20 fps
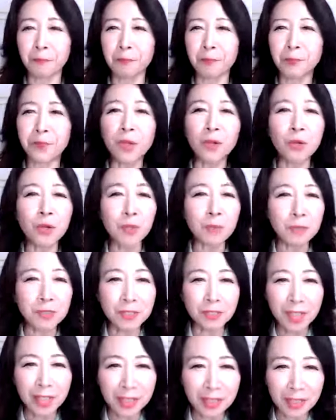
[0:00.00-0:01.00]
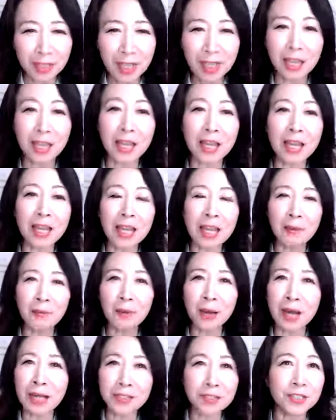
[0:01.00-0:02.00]
でこれも絶対
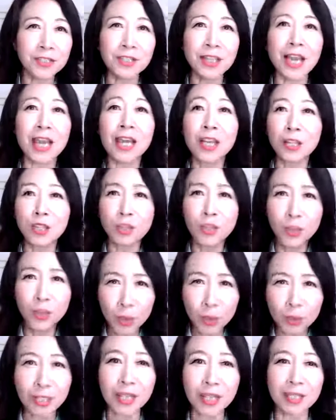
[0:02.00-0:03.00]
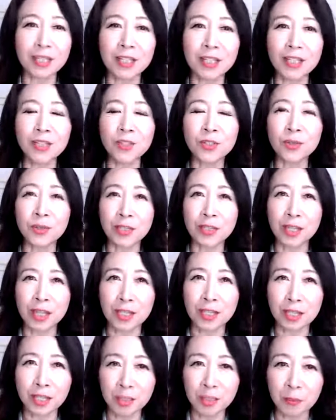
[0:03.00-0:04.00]
もう外せない。どんなに急いで
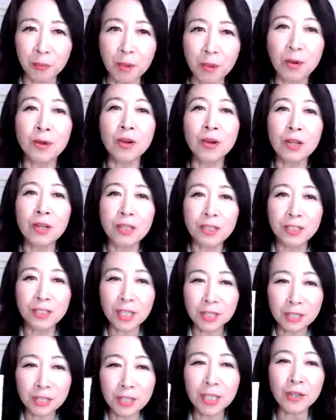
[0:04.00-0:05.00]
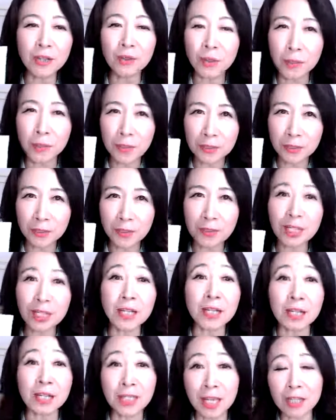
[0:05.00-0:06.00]
いてても、絶対これはする。だ
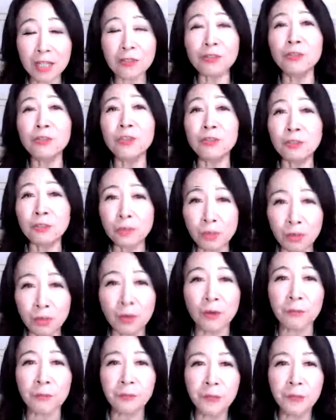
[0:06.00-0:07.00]
から逆に言うと、